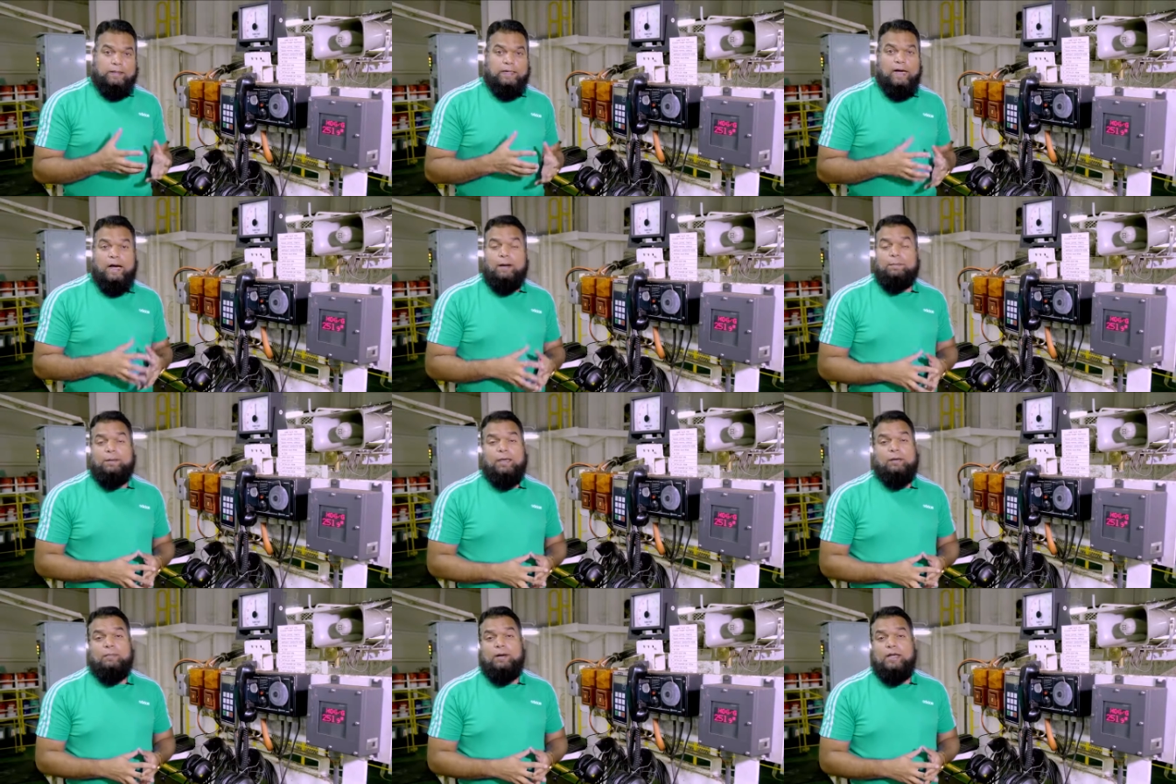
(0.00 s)

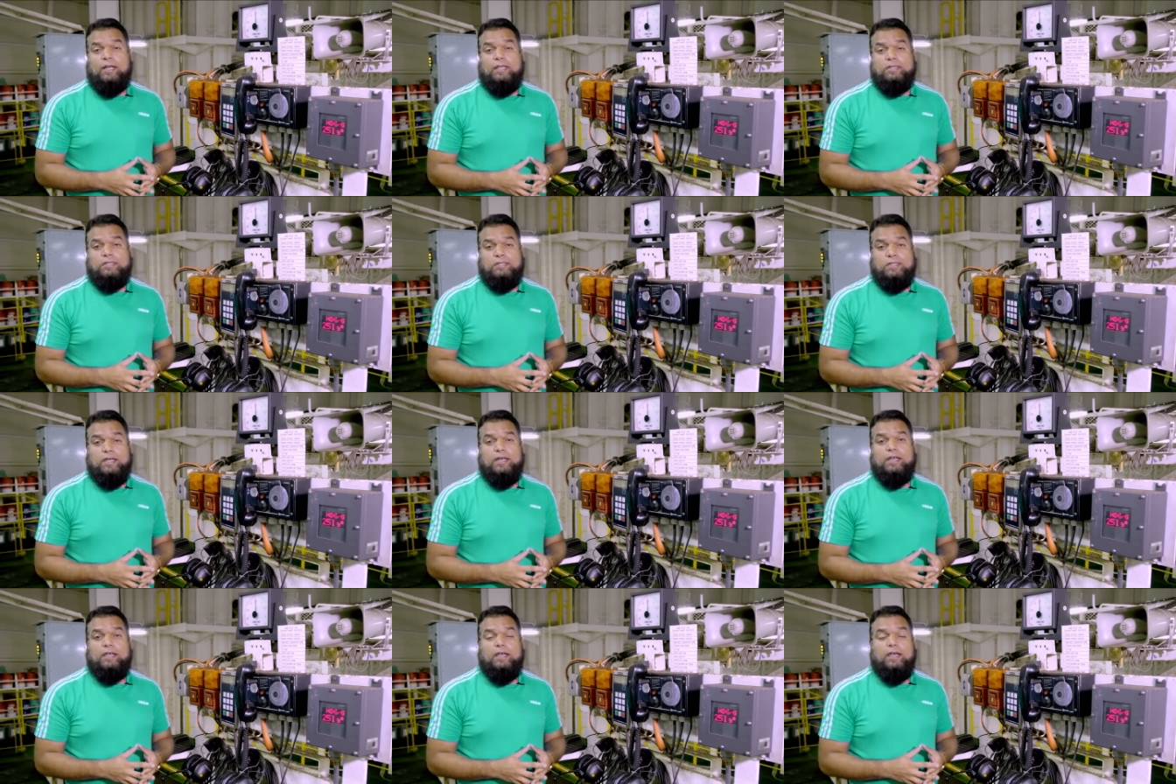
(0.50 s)
यहाँ पर हमारे
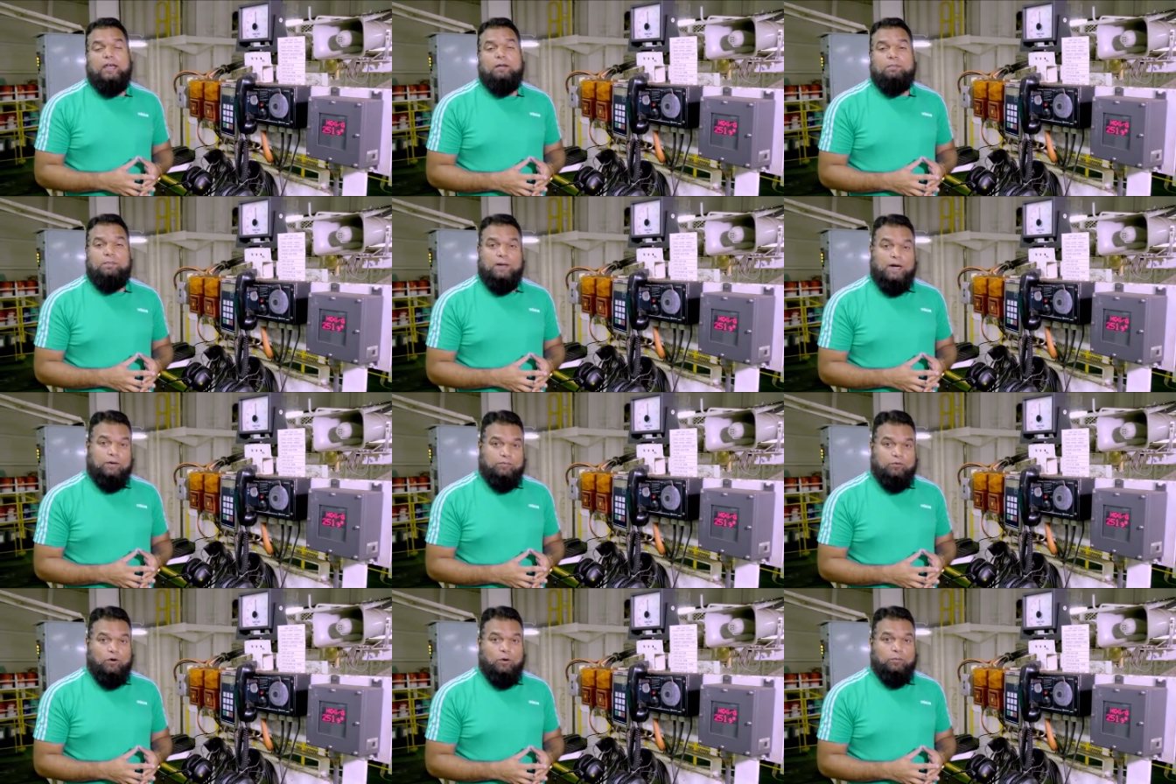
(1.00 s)
स्टेयरिंग एयर
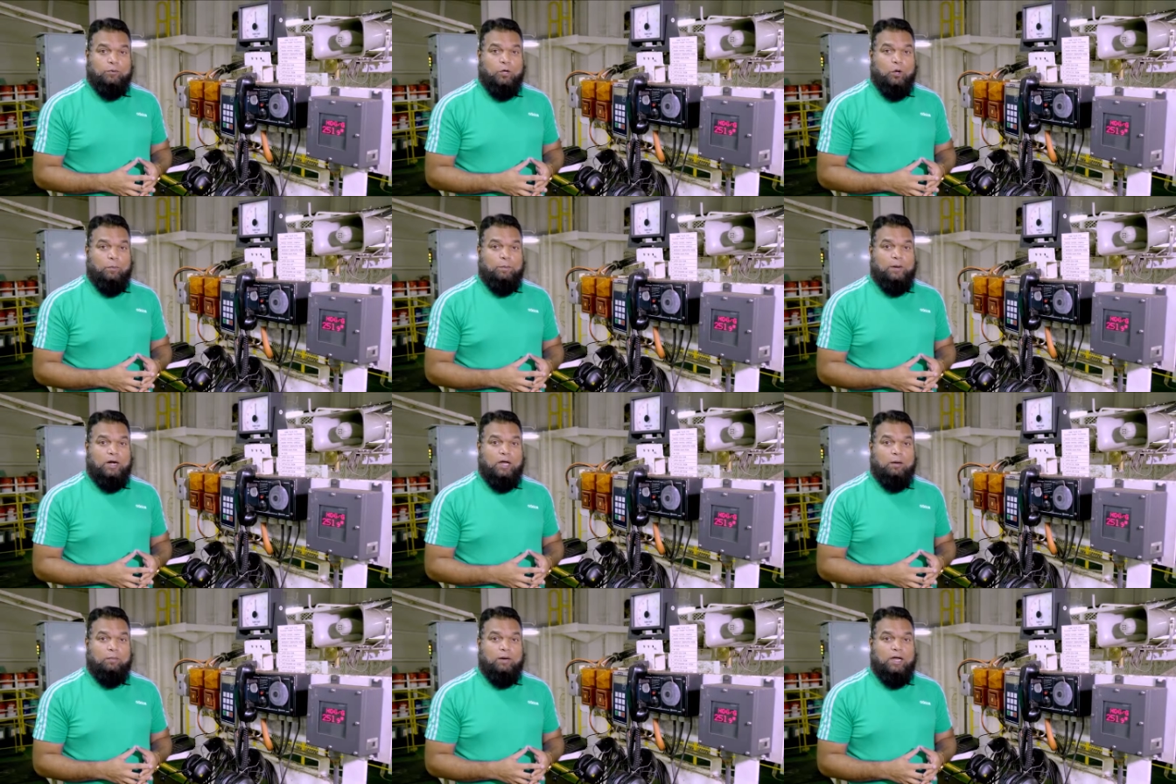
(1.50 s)
प्लेटफॉर्म के
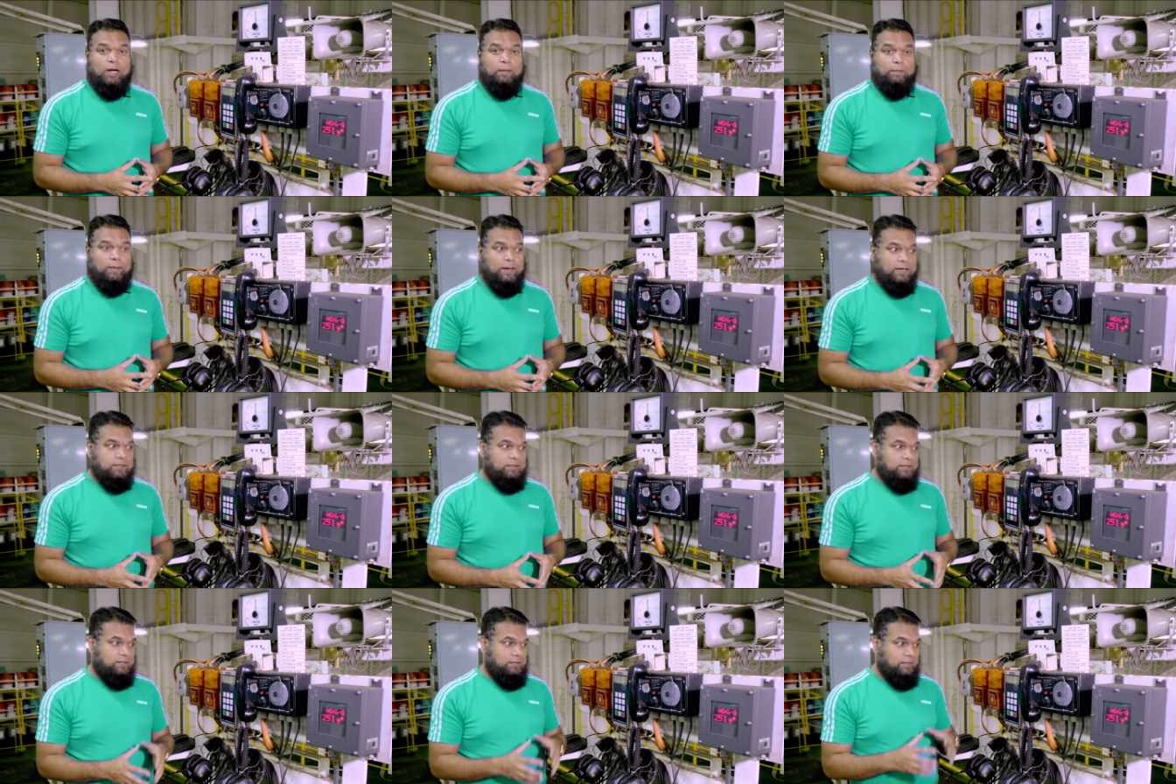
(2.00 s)
ऊपर हमारे
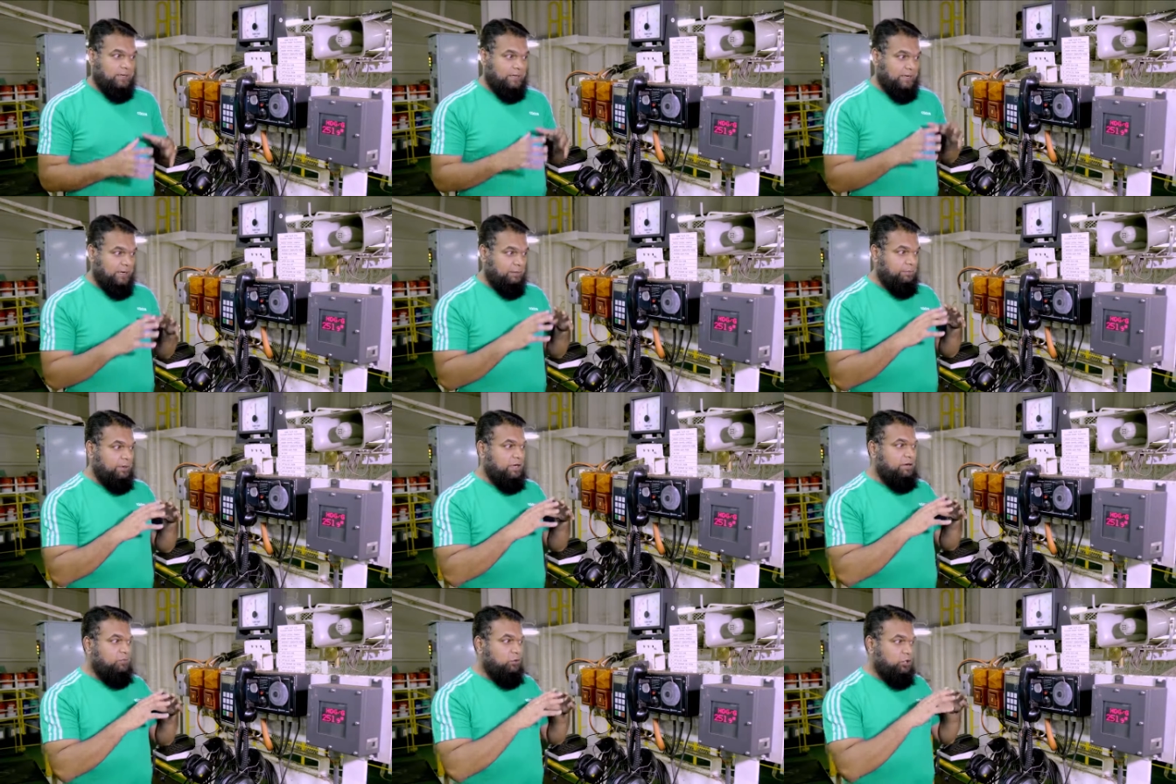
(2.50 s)
पास
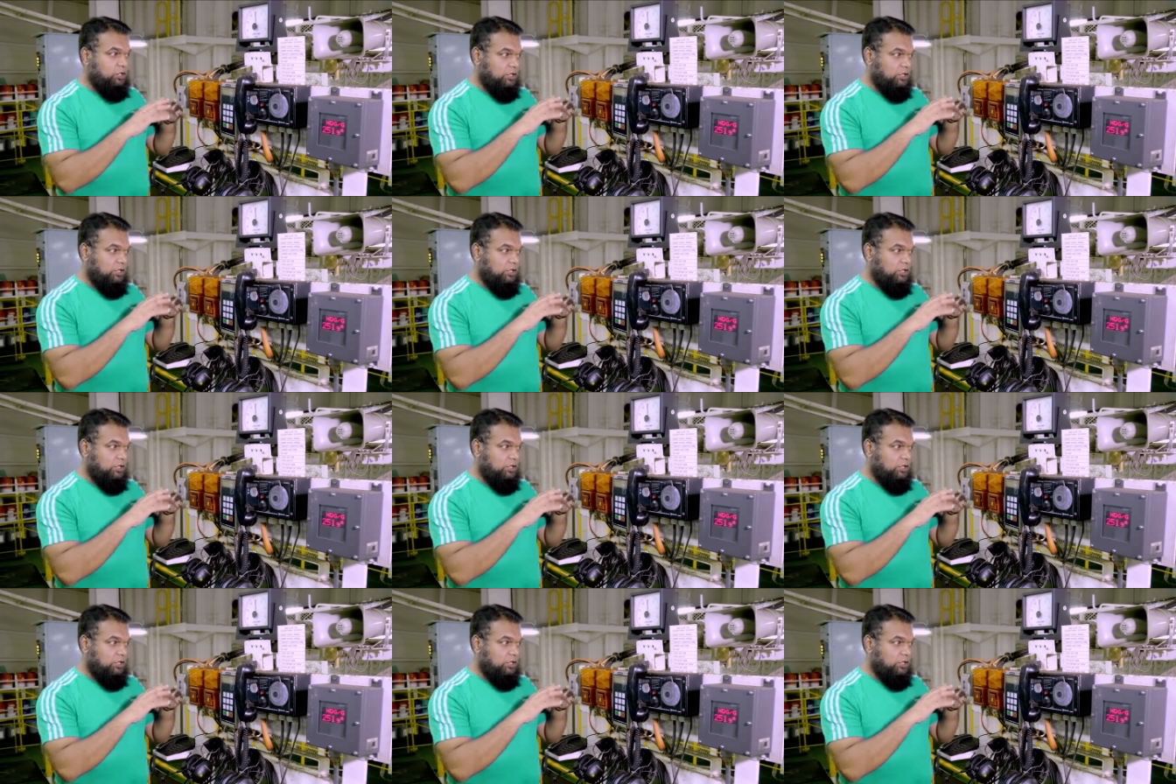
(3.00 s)
तकरीबन वो